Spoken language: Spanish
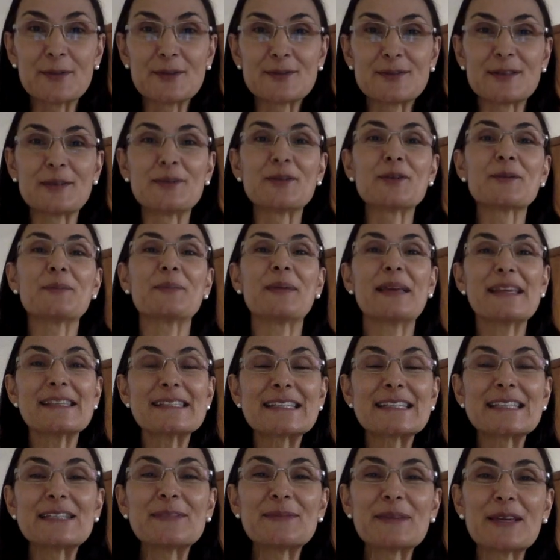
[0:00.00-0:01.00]
por favor, ve
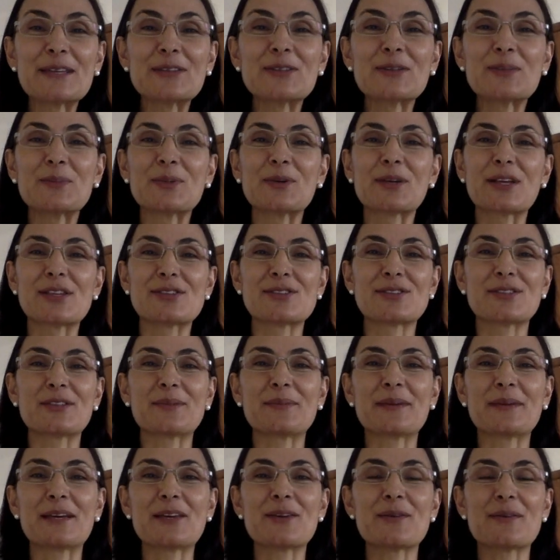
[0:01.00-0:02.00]
escribiendo porque eso
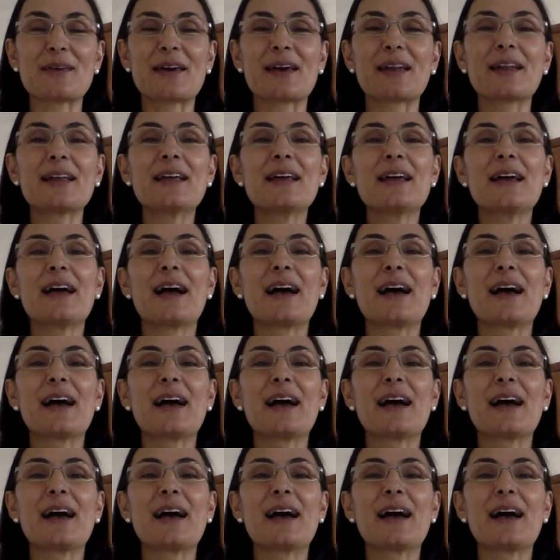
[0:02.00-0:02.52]
te va a ayudar